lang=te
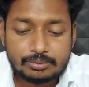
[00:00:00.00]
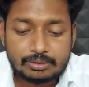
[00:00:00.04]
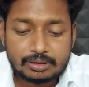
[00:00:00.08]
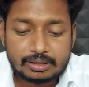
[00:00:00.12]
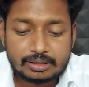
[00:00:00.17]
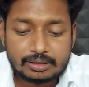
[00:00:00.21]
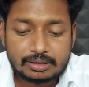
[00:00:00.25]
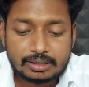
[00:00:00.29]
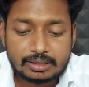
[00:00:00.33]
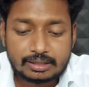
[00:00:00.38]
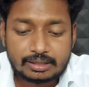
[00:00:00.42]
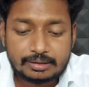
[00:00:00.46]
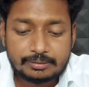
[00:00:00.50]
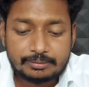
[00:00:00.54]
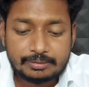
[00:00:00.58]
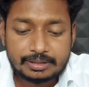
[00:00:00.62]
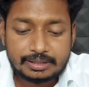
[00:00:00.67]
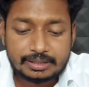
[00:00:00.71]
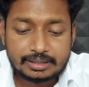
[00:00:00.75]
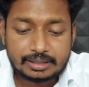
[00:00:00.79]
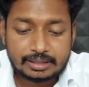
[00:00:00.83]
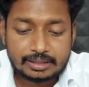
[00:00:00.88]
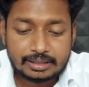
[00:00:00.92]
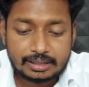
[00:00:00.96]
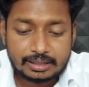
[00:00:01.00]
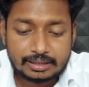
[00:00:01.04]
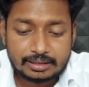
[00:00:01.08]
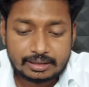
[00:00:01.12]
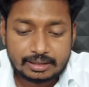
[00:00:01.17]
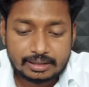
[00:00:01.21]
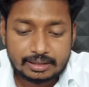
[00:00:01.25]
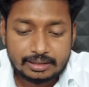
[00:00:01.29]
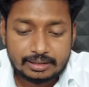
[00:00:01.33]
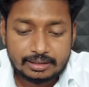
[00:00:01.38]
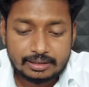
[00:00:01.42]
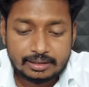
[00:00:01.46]
మూడు వందలు కనుక
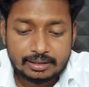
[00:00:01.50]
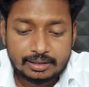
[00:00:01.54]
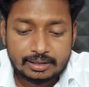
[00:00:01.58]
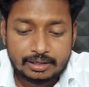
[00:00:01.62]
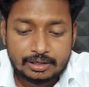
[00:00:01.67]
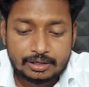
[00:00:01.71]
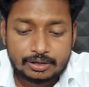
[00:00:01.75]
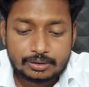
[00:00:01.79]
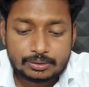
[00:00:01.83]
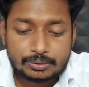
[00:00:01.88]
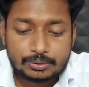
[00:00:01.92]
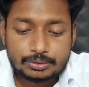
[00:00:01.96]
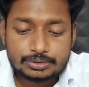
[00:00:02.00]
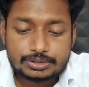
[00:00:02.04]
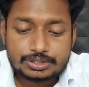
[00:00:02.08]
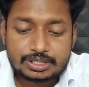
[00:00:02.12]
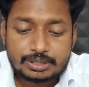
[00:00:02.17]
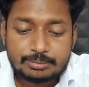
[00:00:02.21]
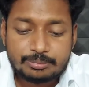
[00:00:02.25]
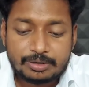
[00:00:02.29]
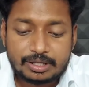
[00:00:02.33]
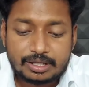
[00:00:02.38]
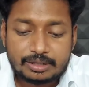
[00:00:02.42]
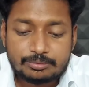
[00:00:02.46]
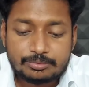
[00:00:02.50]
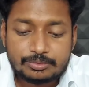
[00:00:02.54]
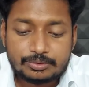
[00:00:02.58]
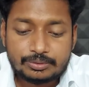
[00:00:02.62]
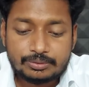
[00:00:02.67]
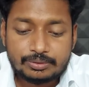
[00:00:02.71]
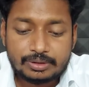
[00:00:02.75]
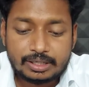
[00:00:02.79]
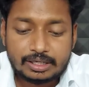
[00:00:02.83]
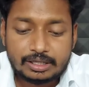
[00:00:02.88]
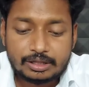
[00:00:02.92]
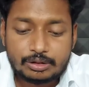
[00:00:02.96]
పెట్టినట్టయితే రోజుకి
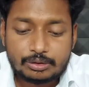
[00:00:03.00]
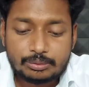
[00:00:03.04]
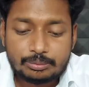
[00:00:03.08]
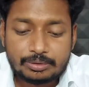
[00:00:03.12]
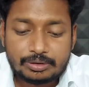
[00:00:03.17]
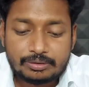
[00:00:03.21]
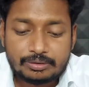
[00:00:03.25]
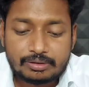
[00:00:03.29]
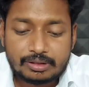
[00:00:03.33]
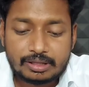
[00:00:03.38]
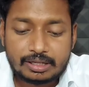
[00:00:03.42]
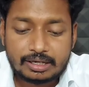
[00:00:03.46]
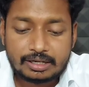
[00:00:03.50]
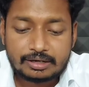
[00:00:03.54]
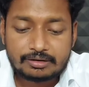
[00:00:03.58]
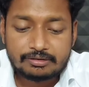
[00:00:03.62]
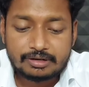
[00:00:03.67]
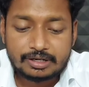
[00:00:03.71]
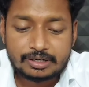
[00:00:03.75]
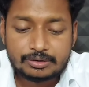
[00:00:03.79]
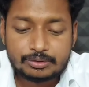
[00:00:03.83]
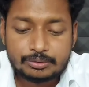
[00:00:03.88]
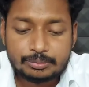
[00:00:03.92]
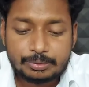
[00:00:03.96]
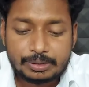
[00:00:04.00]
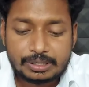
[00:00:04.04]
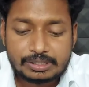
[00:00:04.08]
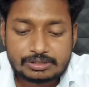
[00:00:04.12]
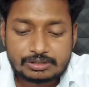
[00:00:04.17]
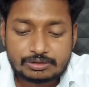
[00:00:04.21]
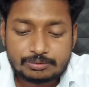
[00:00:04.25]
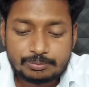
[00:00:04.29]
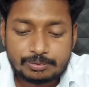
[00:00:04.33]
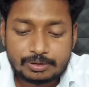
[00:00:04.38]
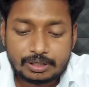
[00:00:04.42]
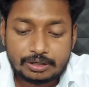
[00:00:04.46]
పదమూడు వేల తొమ్మిది వందల అరవై ఏడు రూపాయల
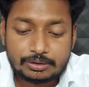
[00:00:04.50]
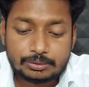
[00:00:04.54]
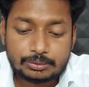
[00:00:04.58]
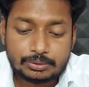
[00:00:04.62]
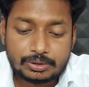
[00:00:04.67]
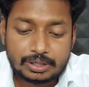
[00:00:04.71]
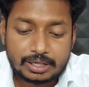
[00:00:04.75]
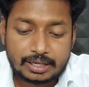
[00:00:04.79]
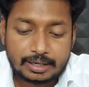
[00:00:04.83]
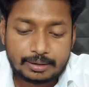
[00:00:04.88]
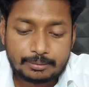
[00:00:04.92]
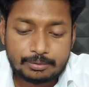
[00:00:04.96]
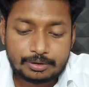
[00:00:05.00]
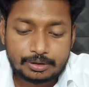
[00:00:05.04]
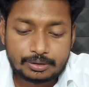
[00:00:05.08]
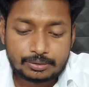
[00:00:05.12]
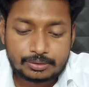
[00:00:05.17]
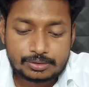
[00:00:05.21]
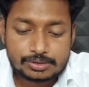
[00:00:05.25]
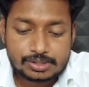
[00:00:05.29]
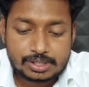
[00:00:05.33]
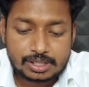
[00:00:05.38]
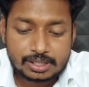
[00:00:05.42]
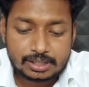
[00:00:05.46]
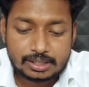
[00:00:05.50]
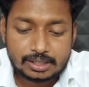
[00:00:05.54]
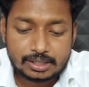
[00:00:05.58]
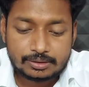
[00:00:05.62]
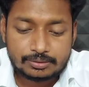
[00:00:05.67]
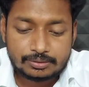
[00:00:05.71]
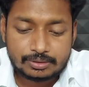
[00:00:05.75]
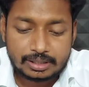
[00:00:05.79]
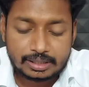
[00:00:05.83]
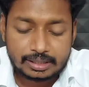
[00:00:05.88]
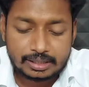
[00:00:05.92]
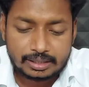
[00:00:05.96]
చొప్పున నూట యాభై రోజులకు
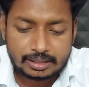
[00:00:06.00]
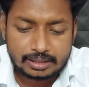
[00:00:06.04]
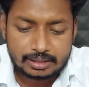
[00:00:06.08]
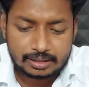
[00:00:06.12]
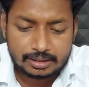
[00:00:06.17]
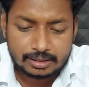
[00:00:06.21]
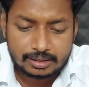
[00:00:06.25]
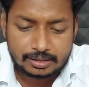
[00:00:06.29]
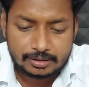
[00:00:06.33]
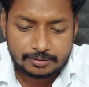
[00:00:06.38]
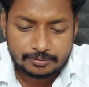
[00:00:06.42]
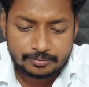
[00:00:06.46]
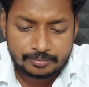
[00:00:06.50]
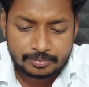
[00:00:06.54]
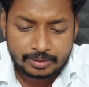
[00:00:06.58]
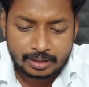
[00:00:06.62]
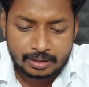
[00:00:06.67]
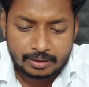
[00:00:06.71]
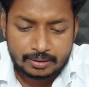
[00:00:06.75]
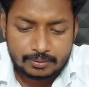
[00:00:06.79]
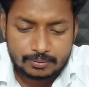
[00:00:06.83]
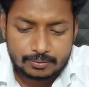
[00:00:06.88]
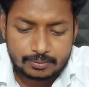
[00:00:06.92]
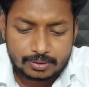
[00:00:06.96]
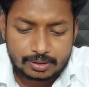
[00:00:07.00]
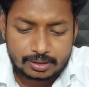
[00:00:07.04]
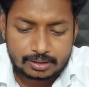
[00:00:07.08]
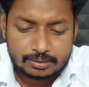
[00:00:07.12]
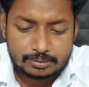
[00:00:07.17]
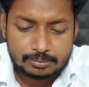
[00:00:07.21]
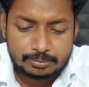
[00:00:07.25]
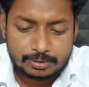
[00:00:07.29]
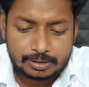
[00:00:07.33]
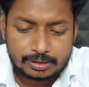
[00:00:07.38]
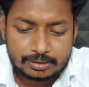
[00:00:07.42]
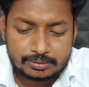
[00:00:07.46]
గాను దగ్గర దగ్గర
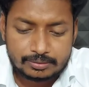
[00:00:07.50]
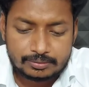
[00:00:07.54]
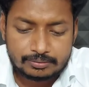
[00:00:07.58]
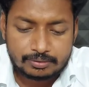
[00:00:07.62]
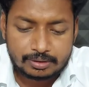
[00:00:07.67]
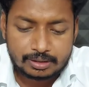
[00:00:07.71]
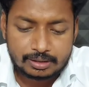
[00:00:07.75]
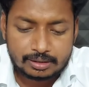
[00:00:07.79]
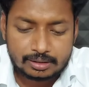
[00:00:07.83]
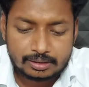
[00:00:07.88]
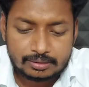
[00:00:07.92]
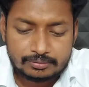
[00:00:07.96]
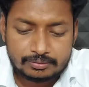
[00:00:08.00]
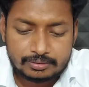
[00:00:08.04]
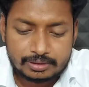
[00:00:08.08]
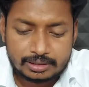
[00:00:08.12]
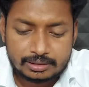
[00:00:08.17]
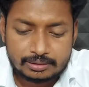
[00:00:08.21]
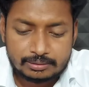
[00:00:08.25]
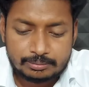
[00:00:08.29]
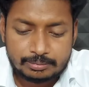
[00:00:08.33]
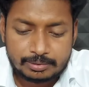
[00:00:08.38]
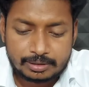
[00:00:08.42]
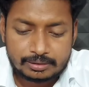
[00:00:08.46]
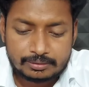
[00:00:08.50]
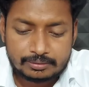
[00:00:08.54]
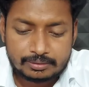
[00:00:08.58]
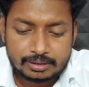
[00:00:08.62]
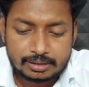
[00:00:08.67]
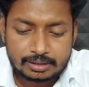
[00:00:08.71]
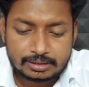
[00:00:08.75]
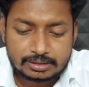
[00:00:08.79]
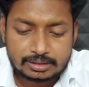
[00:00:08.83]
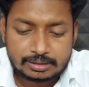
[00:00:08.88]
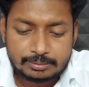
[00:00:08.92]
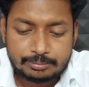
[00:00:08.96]
ఒకట్లు పదులు వందలు వేలు
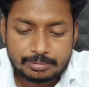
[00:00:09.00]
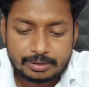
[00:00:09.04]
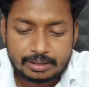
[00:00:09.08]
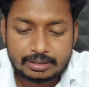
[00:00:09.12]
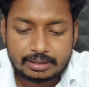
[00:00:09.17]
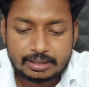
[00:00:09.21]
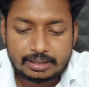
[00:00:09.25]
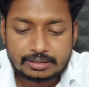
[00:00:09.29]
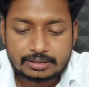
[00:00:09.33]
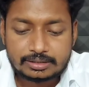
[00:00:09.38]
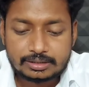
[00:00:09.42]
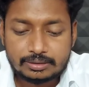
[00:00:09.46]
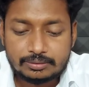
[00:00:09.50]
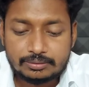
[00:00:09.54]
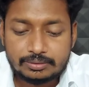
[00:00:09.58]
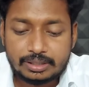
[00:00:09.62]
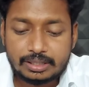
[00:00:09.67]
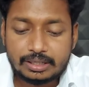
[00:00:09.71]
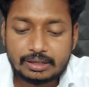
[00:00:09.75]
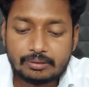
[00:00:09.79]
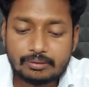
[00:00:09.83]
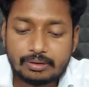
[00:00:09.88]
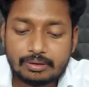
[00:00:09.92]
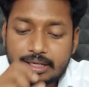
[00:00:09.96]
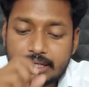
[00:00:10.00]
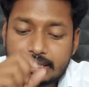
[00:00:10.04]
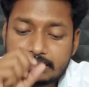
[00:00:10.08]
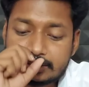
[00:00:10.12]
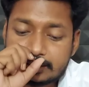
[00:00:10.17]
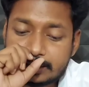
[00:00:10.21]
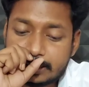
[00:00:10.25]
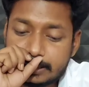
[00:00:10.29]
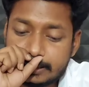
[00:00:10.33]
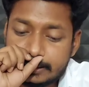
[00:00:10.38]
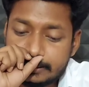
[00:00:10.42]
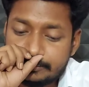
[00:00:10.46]
పదివేలు లక్ష పది లక్షలు ఇరవై
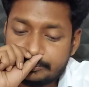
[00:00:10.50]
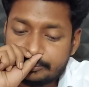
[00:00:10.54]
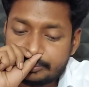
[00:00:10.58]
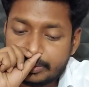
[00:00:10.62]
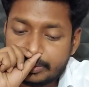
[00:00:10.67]
లక్షల